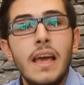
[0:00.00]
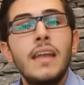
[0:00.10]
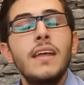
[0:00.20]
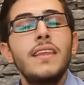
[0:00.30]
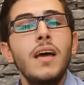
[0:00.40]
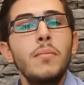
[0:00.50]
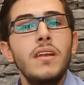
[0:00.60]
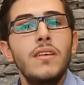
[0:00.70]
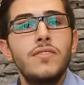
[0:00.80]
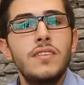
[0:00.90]
إن الدعم
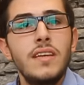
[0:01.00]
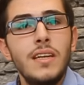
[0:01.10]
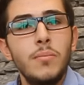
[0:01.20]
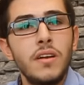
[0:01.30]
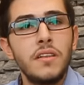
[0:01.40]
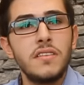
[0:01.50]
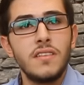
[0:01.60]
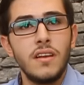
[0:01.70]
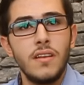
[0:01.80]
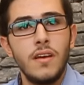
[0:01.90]
النفسي لمرضى
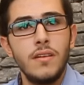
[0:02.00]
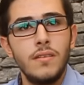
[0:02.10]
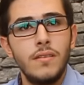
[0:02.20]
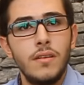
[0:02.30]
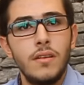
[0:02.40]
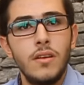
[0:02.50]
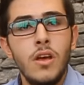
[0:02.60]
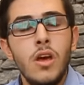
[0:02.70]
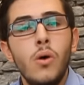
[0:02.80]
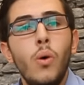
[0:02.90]
السرطان
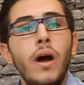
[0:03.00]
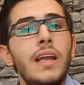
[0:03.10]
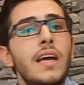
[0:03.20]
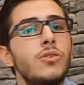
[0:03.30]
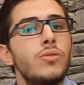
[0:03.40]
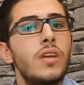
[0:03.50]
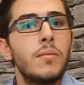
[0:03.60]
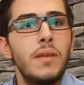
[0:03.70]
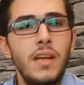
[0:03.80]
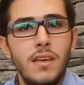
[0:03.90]
هو علاج
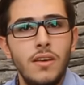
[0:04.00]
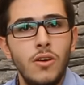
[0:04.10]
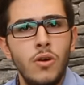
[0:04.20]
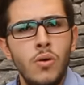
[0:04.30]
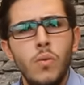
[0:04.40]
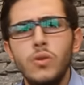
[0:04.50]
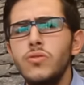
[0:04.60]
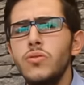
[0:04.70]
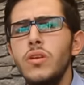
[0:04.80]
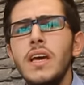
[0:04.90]
تكميلي
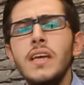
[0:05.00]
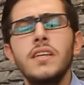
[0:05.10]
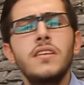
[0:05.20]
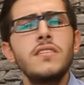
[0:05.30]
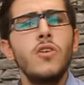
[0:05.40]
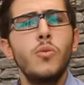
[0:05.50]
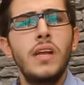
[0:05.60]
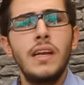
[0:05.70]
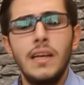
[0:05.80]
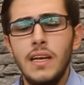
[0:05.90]
وجزء لا يتجزأ من
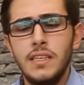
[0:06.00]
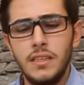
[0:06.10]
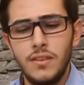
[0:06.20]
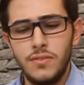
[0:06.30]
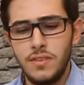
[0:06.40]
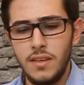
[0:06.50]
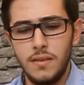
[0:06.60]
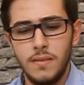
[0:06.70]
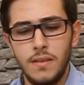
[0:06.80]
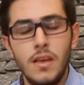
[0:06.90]
العلاج النفسي
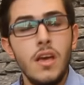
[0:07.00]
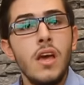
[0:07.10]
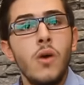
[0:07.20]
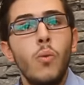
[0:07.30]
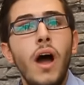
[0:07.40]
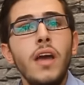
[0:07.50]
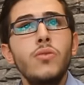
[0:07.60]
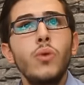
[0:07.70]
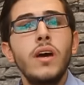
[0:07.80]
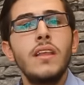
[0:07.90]

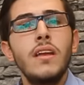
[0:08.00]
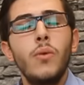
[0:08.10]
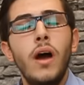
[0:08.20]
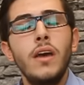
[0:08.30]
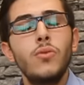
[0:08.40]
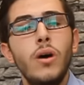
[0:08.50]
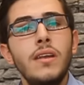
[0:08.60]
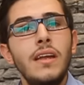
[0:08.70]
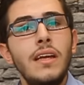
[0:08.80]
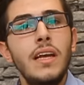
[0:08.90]
وحيث, يختل... وحيث
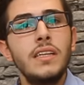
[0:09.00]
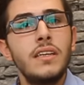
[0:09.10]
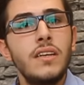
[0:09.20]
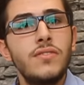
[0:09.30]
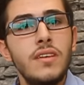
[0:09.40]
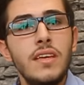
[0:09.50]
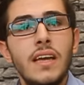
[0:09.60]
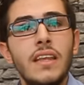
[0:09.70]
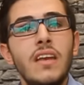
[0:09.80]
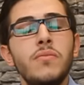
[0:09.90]
أن العلاج النفسي
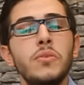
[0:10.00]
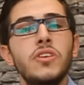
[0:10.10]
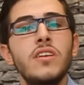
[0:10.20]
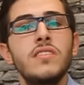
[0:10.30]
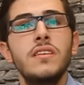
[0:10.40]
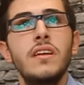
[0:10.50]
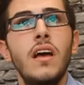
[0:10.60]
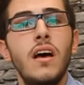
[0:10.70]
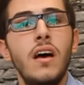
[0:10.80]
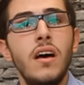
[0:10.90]
يختلف من شخص
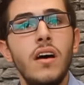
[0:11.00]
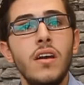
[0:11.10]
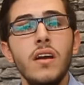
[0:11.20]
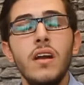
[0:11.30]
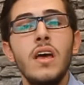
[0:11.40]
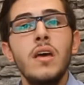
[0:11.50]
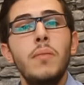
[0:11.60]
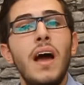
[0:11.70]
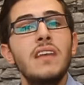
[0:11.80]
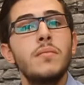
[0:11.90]
إلى آخر
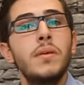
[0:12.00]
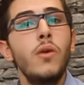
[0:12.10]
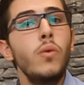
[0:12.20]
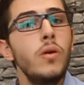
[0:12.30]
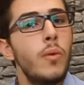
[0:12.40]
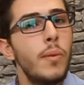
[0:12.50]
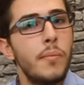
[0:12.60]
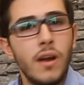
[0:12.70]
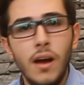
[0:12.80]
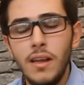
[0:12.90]
بحسب نوع
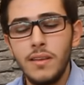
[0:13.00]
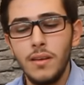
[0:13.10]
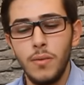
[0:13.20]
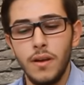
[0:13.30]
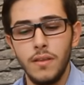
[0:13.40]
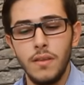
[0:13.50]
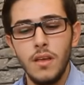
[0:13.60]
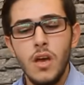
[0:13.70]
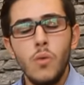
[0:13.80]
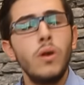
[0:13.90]
ومرحلة المرض
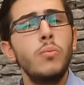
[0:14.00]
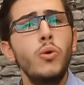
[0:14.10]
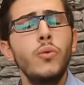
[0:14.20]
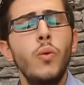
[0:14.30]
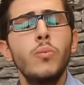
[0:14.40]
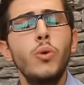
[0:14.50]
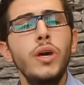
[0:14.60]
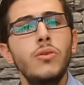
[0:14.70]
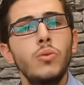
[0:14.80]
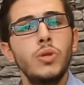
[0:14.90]
والمح... والمحيط